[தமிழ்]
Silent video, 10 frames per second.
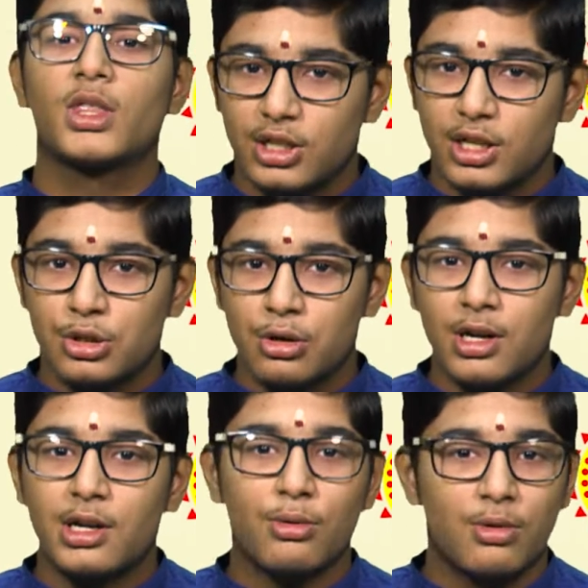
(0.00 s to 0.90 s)
இந்த
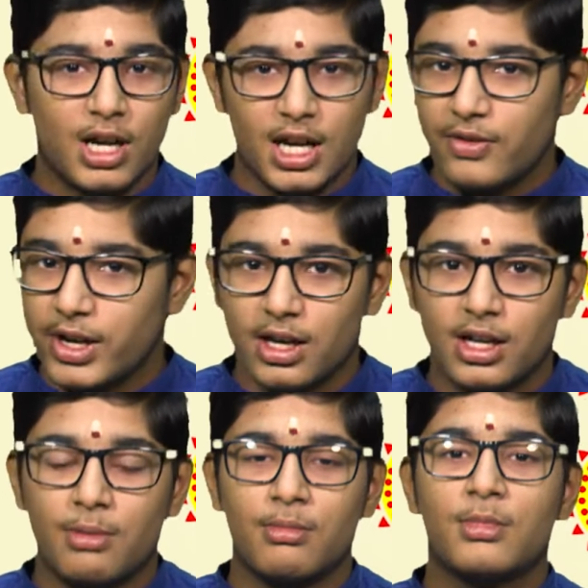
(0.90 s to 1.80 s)
ஸ்லோகத்திற்குண்டான
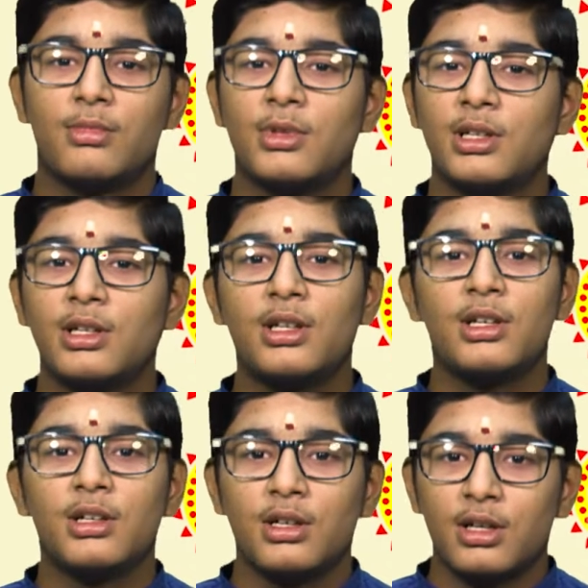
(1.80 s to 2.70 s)
விளக்கம்
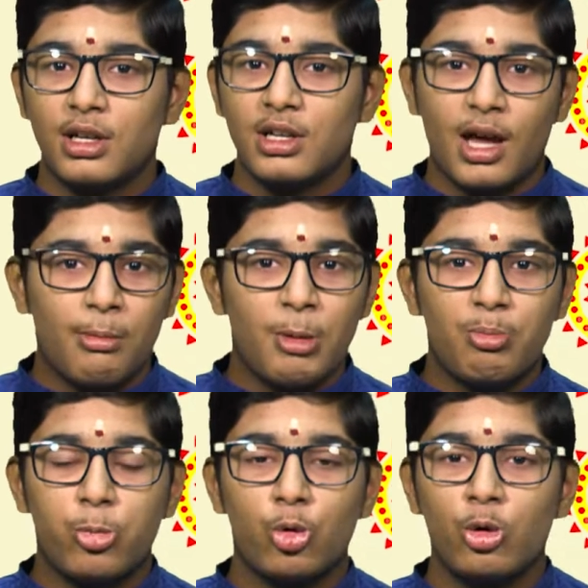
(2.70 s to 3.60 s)
நம
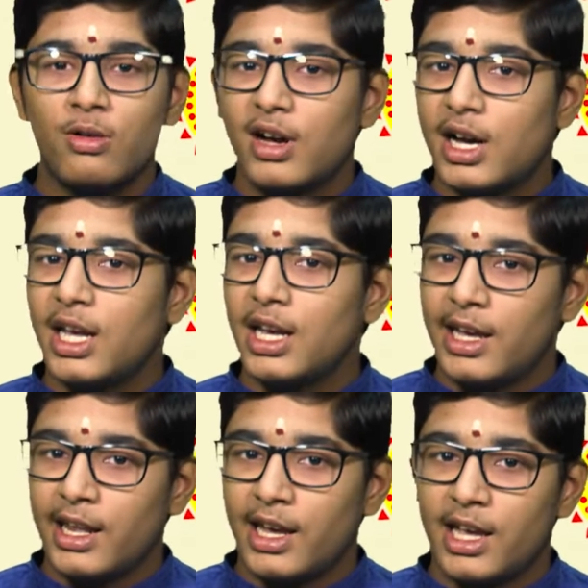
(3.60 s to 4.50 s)
பூர்வாய
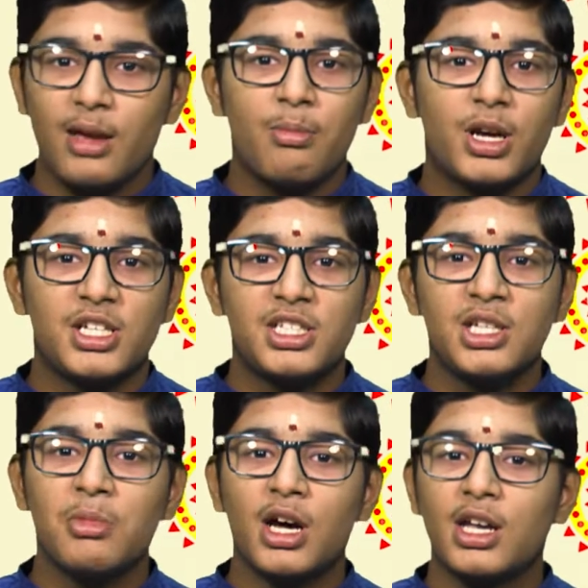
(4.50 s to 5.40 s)
கிரகே
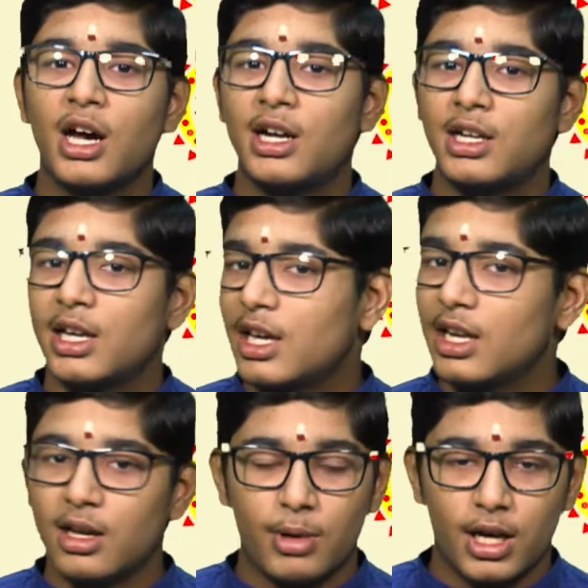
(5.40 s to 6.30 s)
பஷ்டிமாயாற்றையே
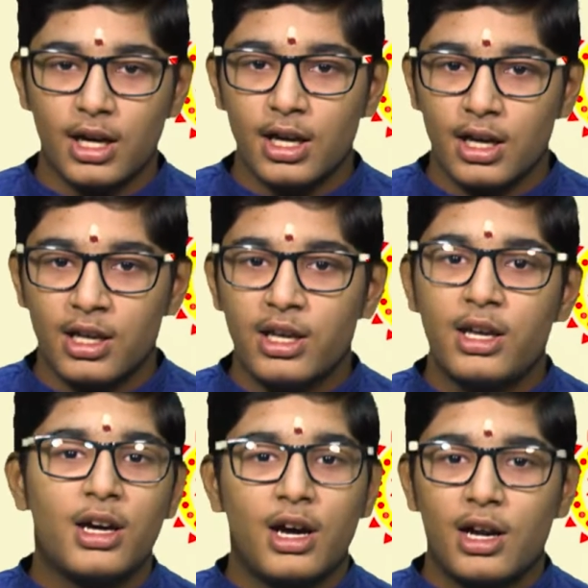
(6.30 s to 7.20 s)
நமஹ
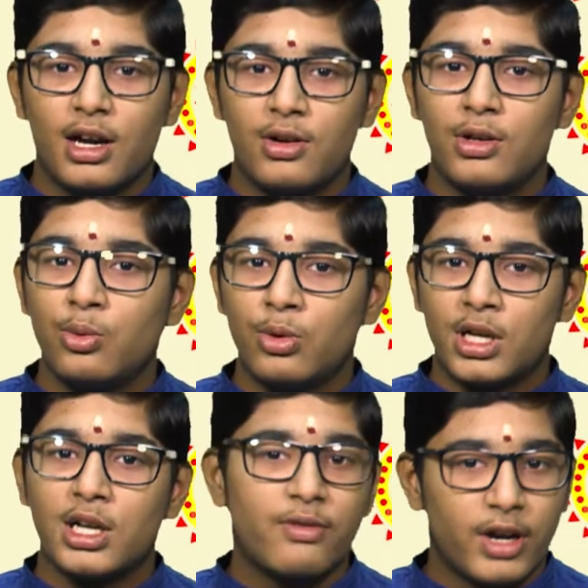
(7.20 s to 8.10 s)
அதாவது
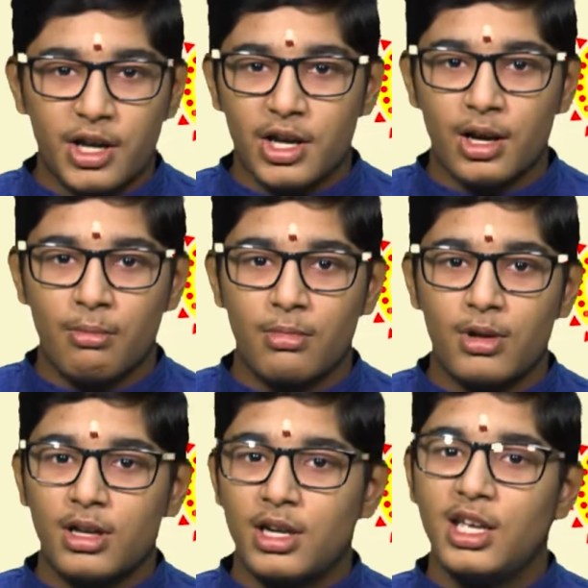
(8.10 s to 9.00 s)
உனக்கு வணக்கம்
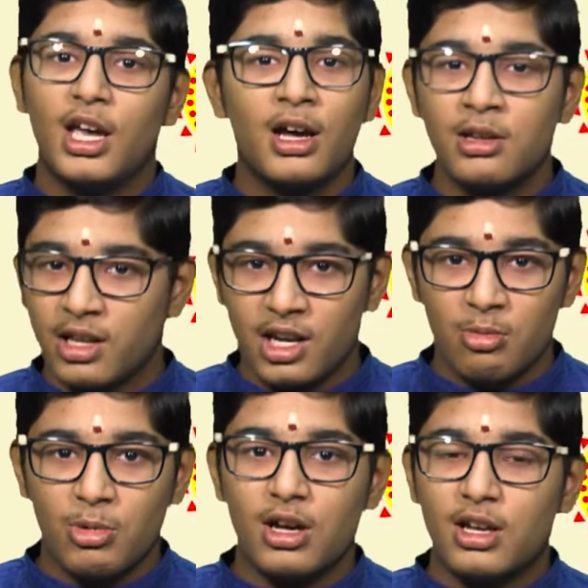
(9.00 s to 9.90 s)
நீ யார்
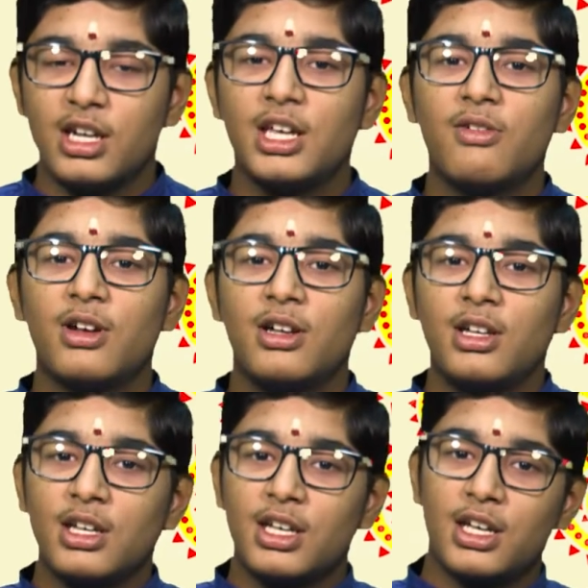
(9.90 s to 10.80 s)
தெரியுமா நீ
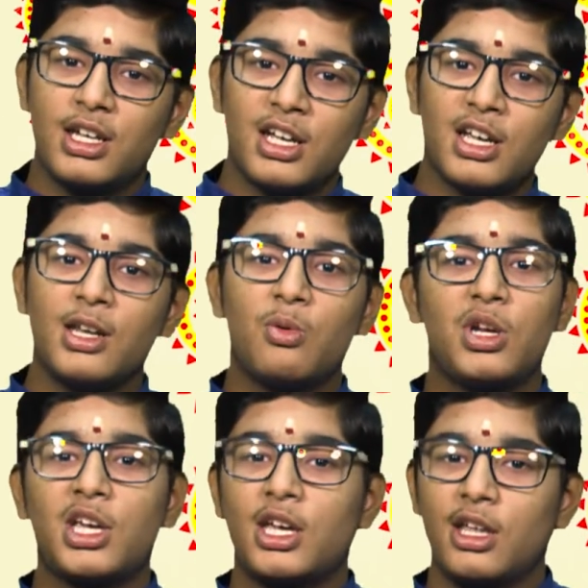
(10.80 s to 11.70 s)
வந்து கிழக்கில்
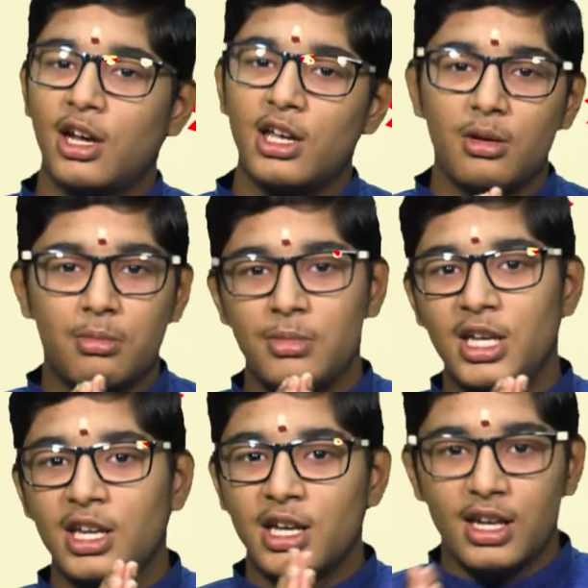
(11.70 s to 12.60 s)
உடிக்கிறாய்
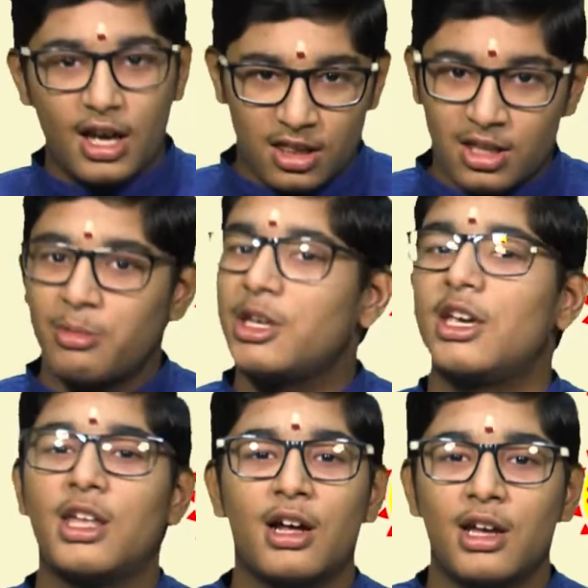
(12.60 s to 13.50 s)
மேற்கில்
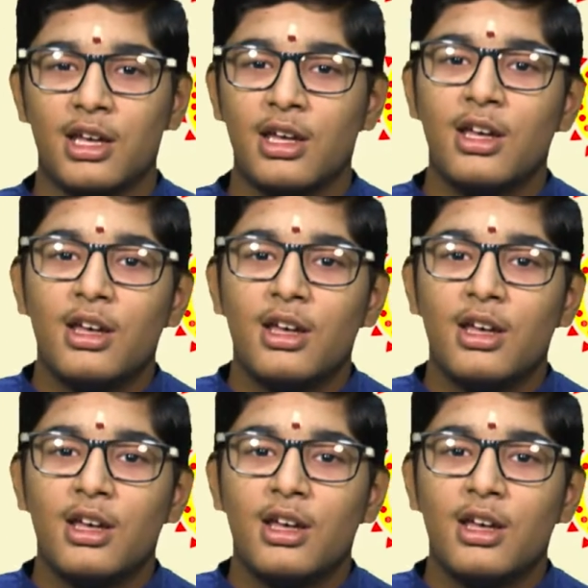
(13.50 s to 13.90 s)
அஸ்தமிக்கிறாய்